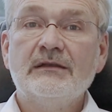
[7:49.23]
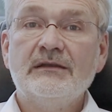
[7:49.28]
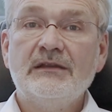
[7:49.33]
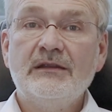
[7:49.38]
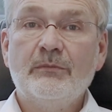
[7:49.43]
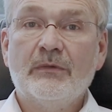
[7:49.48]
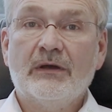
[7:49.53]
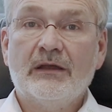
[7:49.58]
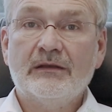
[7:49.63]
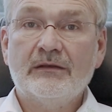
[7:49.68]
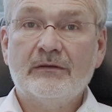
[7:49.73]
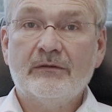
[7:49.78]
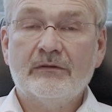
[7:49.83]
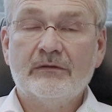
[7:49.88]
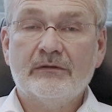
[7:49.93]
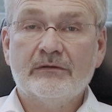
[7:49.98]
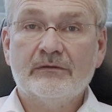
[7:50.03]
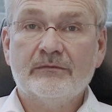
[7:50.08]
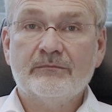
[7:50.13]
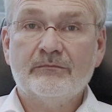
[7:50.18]
die man
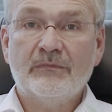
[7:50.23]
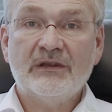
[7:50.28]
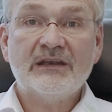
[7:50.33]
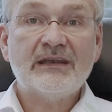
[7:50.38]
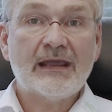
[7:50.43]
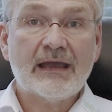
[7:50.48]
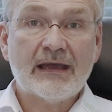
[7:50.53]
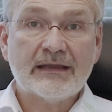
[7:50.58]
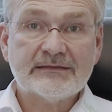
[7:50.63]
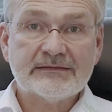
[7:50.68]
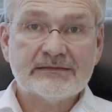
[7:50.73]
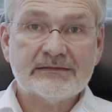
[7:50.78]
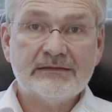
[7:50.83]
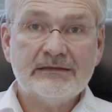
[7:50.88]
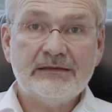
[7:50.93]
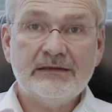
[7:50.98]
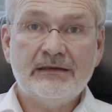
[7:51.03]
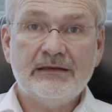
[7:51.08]
äh, mit Ärzten,